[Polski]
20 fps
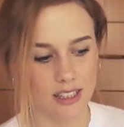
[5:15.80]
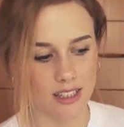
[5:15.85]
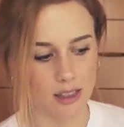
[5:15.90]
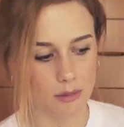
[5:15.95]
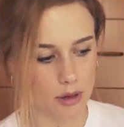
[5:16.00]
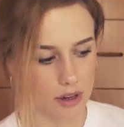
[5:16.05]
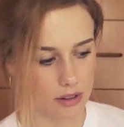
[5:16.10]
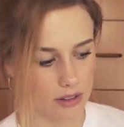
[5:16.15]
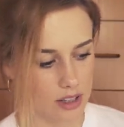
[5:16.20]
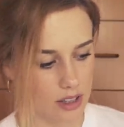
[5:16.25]

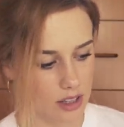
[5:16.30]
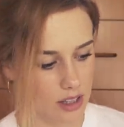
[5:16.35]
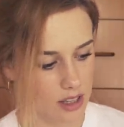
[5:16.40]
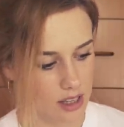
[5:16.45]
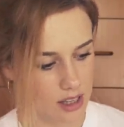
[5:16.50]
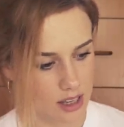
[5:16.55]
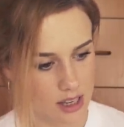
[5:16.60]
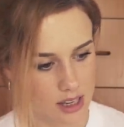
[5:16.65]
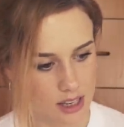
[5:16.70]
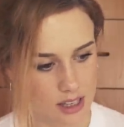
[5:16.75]
naprawdę
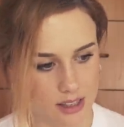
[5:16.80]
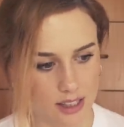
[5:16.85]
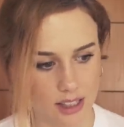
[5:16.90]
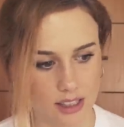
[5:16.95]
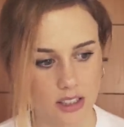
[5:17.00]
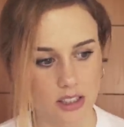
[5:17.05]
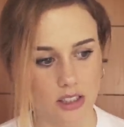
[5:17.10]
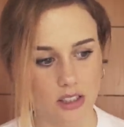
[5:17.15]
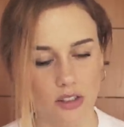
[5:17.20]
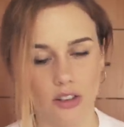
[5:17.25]

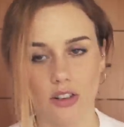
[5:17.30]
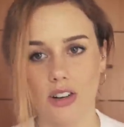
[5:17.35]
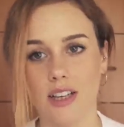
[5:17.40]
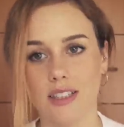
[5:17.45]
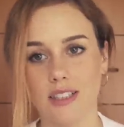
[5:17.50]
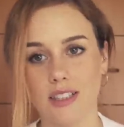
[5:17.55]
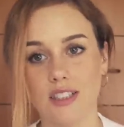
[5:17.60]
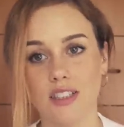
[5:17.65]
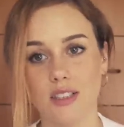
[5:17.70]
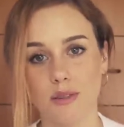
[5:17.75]
dać,
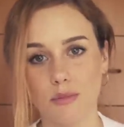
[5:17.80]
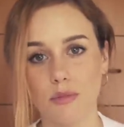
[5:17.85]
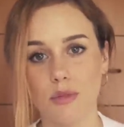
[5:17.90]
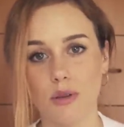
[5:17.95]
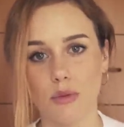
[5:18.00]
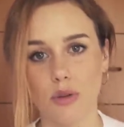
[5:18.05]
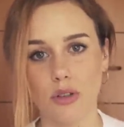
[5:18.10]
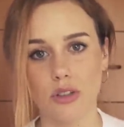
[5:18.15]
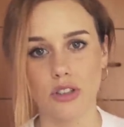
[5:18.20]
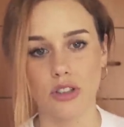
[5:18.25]
ukazać im
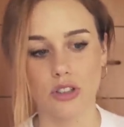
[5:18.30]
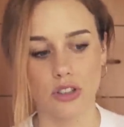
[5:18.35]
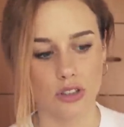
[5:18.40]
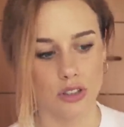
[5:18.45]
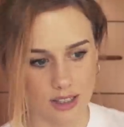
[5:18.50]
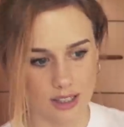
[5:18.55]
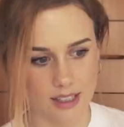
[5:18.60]
miłość.